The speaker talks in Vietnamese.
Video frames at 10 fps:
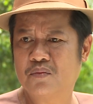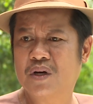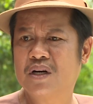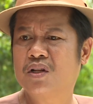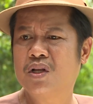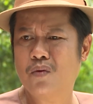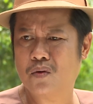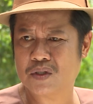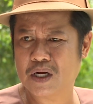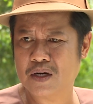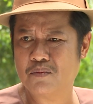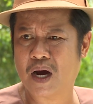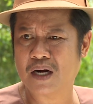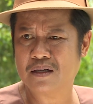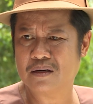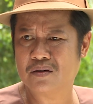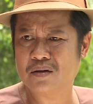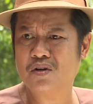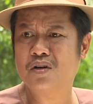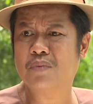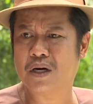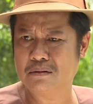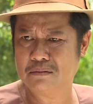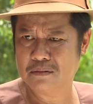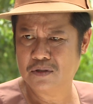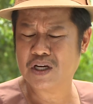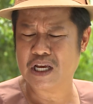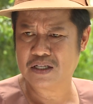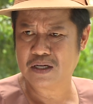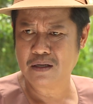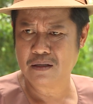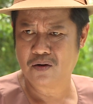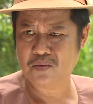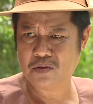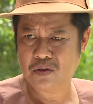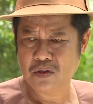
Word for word: mà khi nó thiếu oxy nó mệt rồi nó nó bệnh nó kiệt sức thôi